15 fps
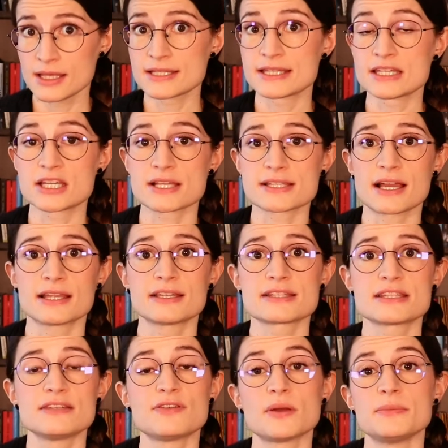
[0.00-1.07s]
sicher sein, dass
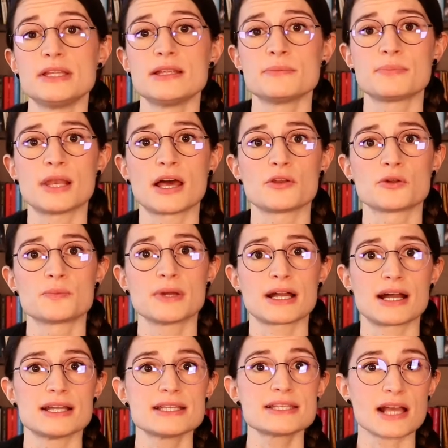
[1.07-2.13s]
die Familienplanung
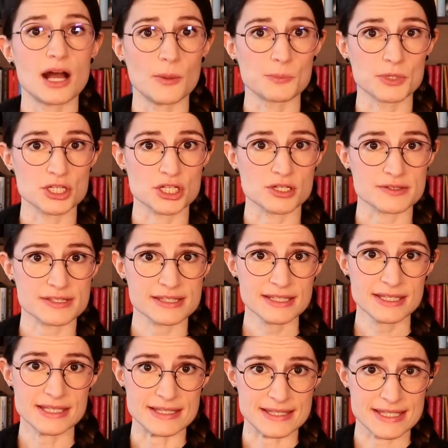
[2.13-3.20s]
bereits
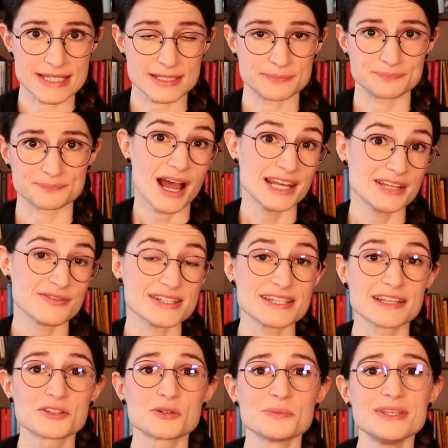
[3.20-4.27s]
abgeschlossen ist. Eine
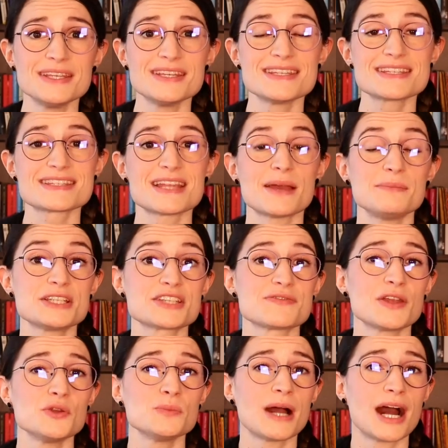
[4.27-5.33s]
Vasektomie ist nämlich,
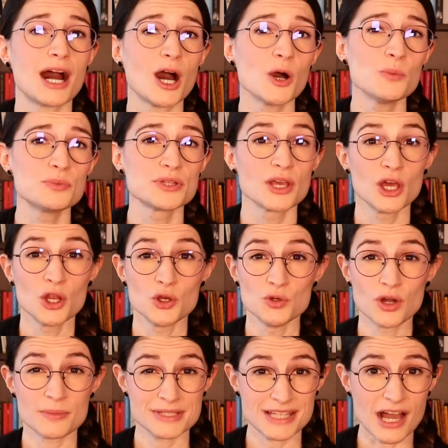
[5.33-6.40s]
wenn überhaupt,
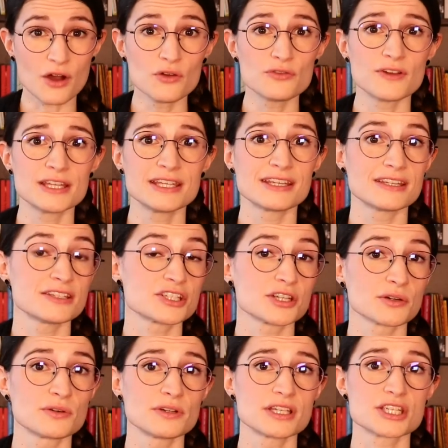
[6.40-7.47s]
nur mit aufwendigen
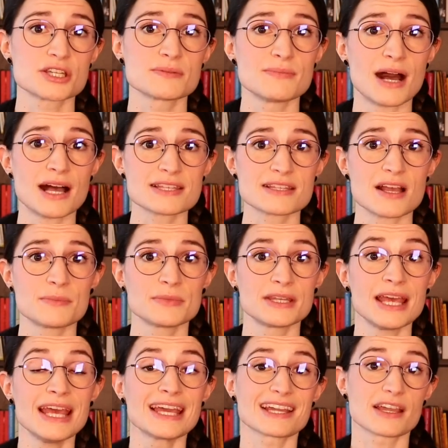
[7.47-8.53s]
chirurgischen Maßnahmen
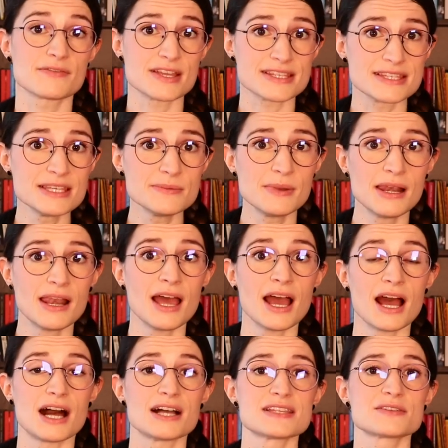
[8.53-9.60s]
reversibel,
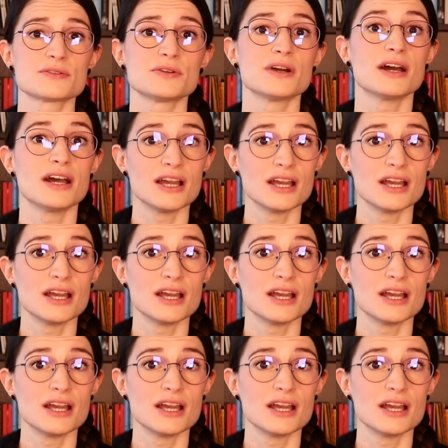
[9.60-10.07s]
also